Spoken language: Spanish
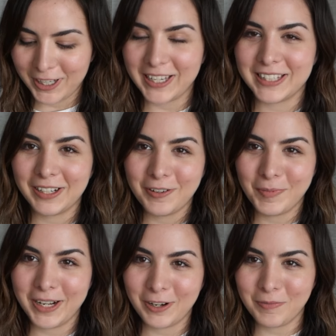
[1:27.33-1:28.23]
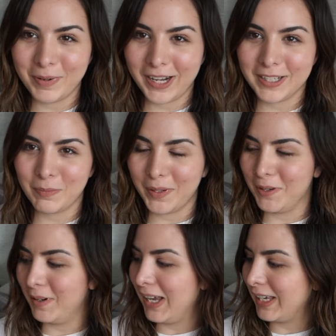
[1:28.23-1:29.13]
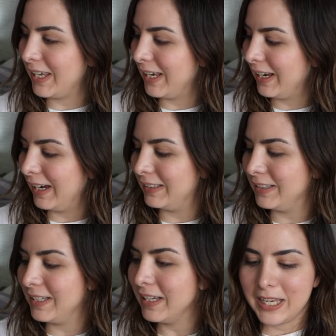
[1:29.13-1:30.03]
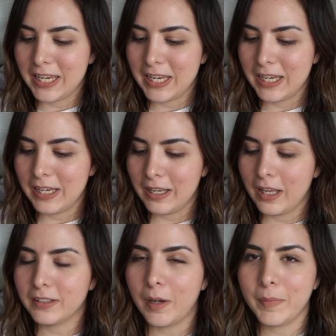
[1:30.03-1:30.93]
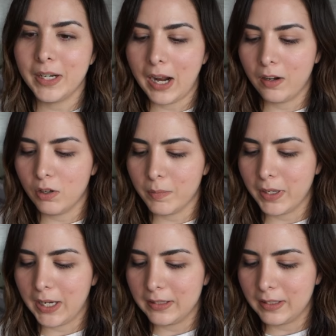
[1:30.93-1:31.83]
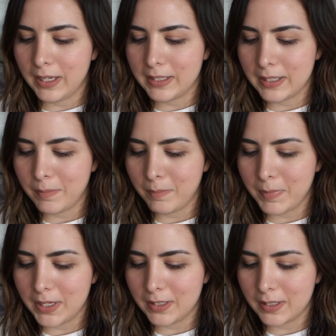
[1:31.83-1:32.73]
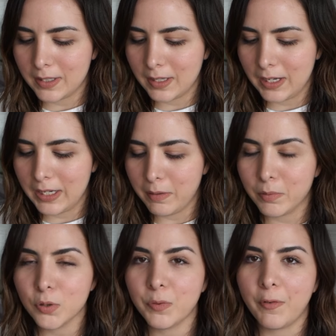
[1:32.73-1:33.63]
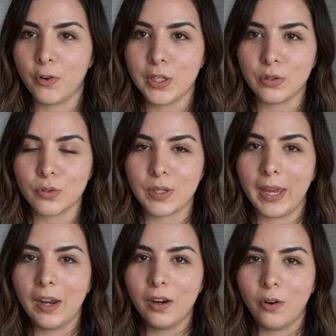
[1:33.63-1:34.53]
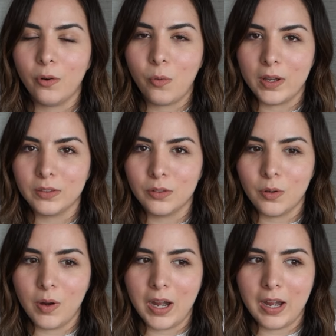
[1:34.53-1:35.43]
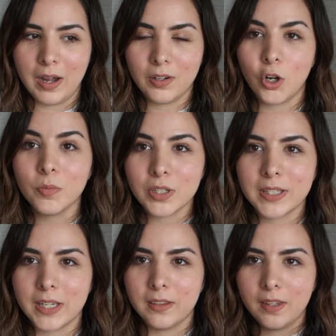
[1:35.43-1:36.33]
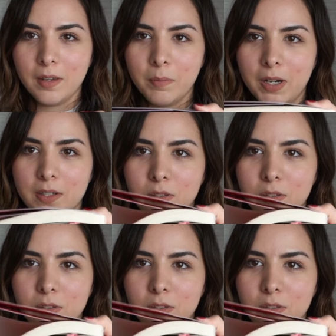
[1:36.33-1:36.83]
porque esta copia la compré en español aquí en Gandhi. Y también algo que me encanta es de mis libros favoritos en cuanto a cómo se siente, vean